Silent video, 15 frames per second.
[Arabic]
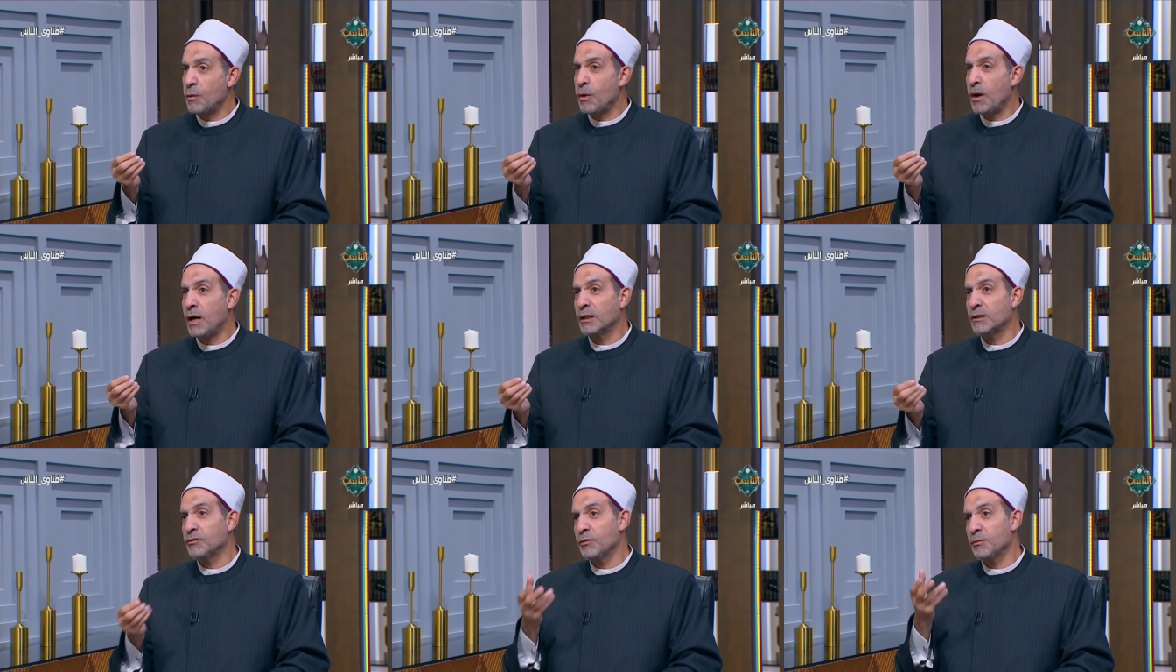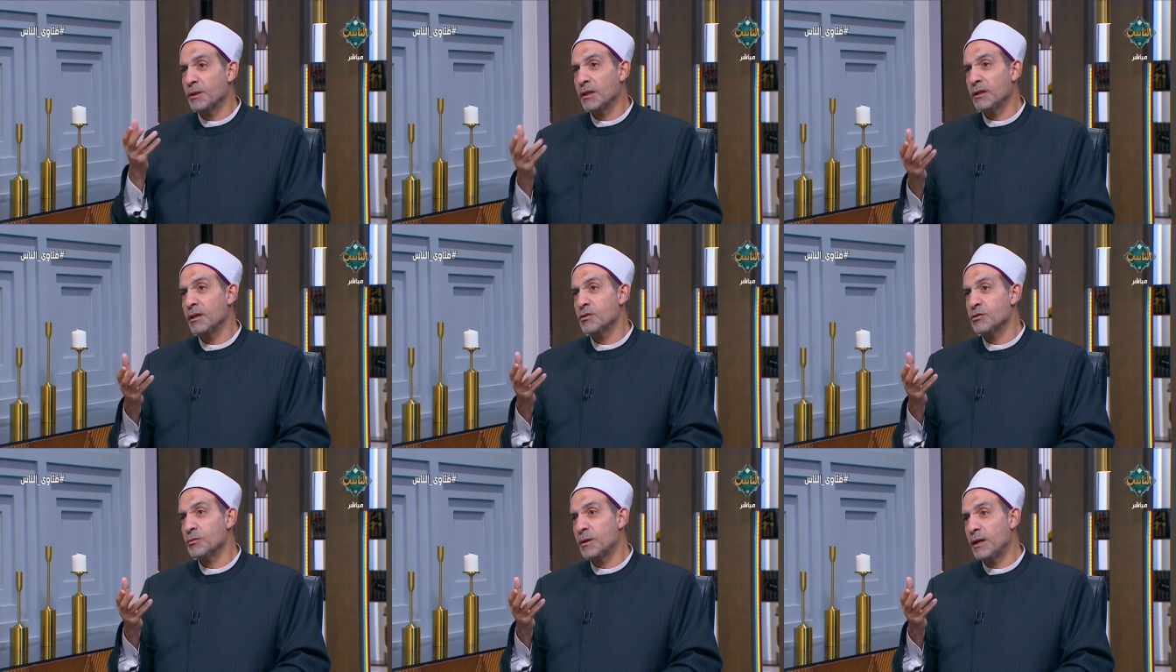وعطف من
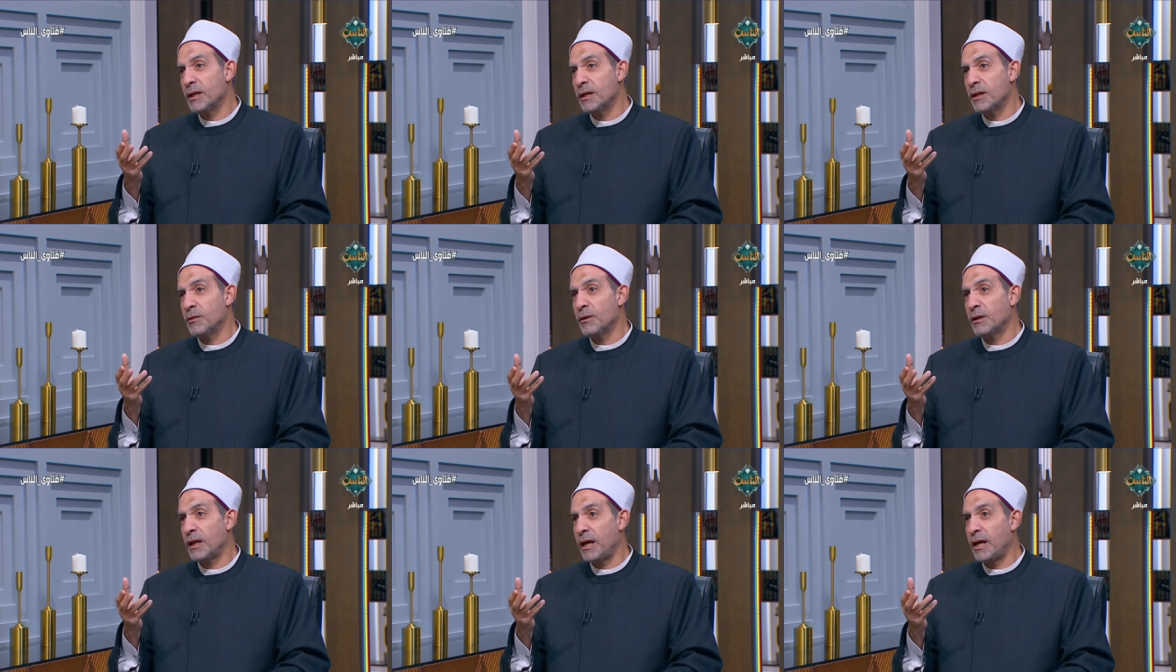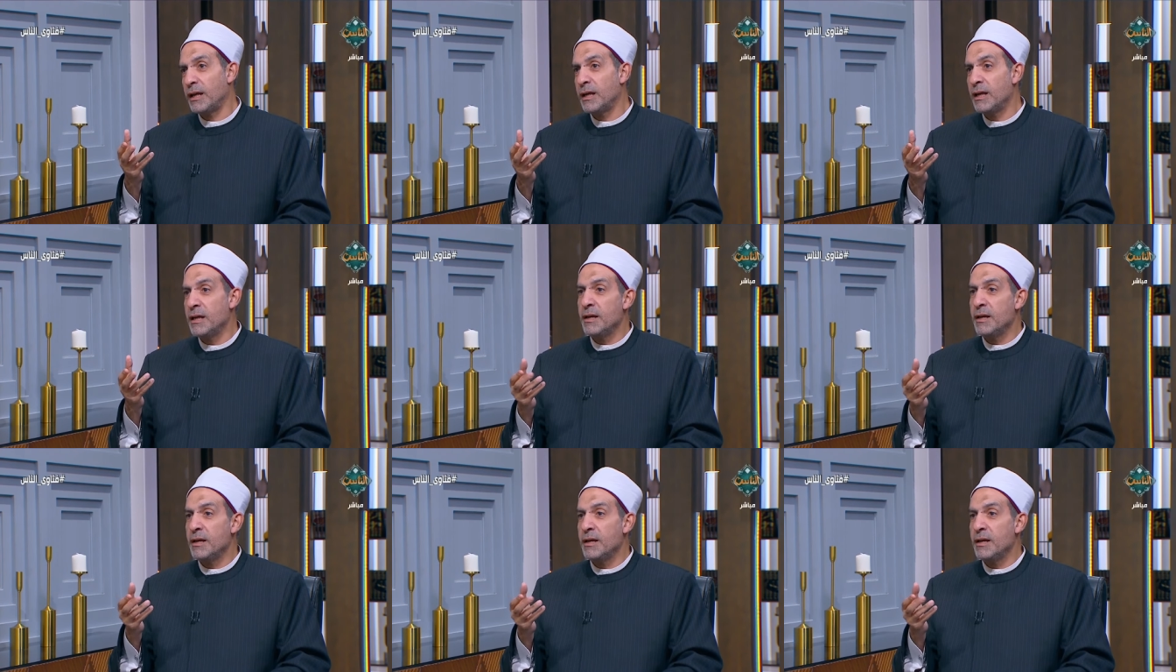الله سبحانه وتعالى